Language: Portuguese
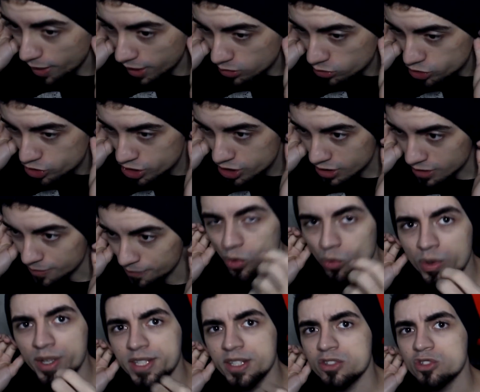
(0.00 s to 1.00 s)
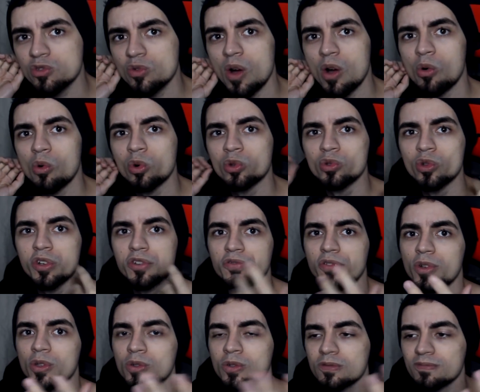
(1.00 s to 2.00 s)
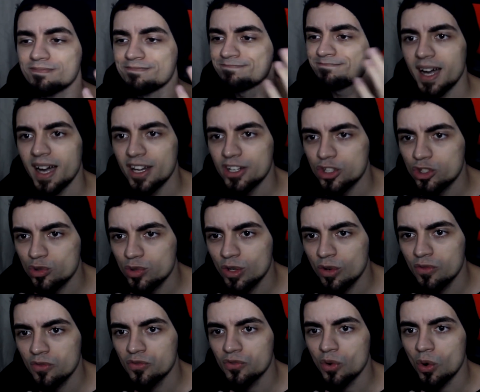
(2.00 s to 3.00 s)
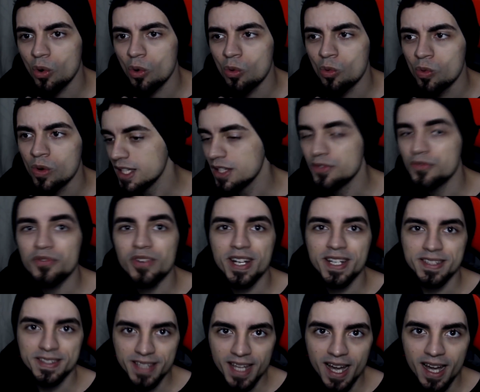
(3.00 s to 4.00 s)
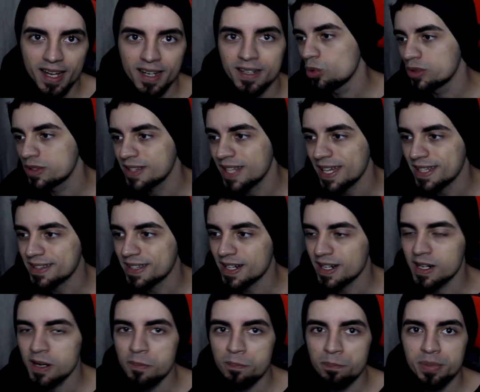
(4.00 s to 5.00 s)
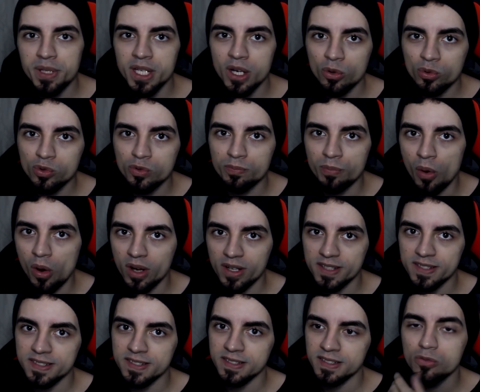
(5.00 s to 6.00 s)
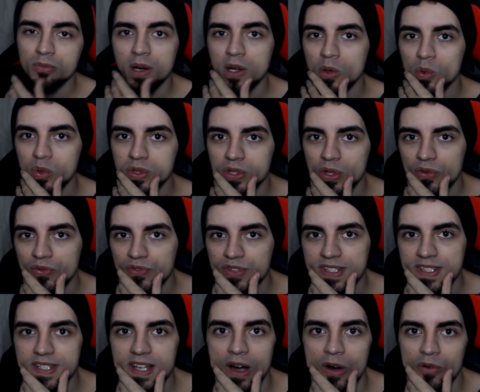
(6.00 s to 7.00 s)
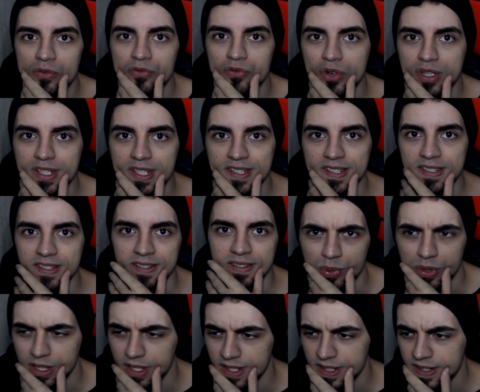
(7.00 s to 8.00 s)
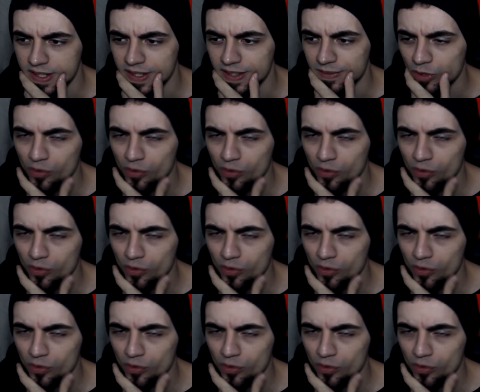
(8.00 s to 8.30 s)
belo dia, o Whindersson acordou e falou, hum, acho que eu vou enfrentar o tetracampeão do boxe numa luta oficial, foda-se. Porque sim,